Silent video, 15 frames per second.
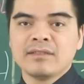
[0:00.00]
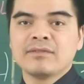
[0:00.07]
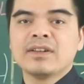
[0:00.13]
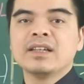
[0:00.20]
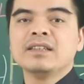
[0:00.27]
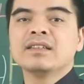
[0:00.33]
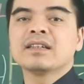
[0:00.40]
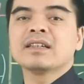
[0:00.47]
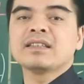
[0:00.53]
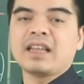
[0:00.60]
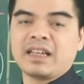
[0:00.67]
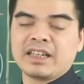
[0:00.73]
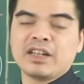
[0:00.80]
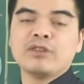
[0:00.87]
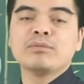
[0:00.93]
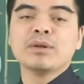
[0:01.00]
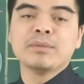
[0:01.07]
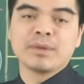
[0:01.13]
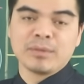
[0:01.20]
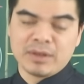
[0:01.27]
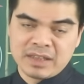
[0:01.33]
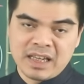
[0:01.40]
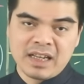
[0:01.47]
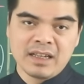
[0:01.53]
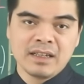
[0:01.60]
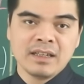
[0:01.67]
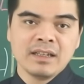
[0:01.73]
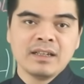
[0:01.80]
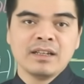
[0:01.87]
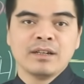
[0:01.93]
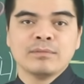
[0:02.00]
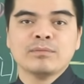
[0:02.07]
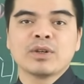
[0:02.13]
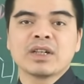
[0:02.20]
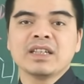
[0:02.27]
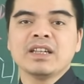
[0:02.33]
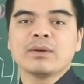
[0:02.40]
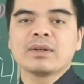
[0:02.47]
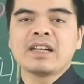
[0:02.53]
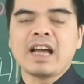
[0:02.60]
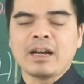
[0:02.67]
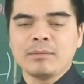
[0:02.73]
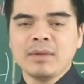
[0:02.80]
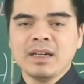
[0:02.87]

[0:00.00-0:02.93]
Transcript: với những cái thành công mà mình bỏ ra. Một cái điều đáng